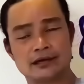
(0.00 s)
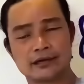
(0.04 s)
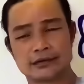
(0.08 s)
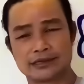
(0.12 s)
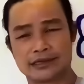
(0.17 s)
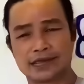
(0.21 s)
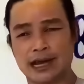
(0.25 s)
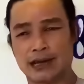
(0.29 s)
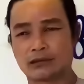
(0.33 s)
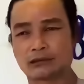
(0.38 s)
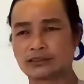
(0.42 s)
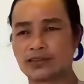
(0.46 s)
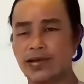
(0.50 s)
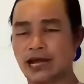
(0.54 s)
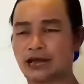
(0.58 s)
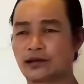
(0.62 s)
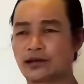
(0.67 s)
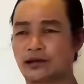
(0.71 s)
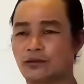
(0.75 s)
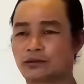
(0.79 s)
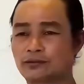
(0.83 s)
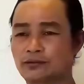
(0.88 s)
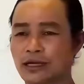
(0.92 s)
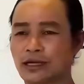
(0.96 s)
giàu sang
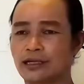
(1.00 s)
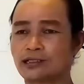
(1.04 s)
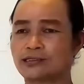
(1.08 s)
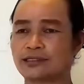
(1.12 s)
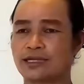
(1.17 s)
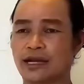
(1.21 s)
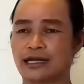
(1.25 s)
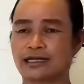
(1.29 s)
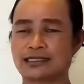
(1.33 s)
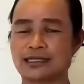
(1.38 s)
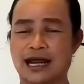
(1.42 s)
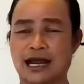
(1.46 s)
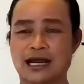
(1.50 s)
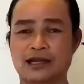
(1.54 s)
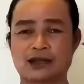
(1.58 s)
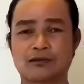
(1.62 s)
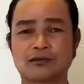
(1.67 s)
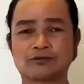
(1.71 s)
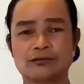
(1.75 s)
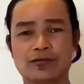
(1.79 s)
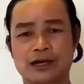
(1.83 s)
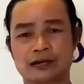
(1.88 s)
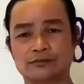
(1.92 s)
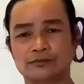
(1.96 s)
cũng chết sạc xài
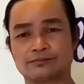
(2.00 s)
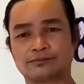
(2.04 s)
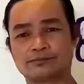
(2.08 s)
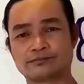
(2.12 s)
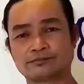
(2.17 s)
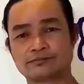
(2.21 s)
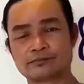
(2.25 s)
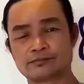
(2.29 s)
cũng dông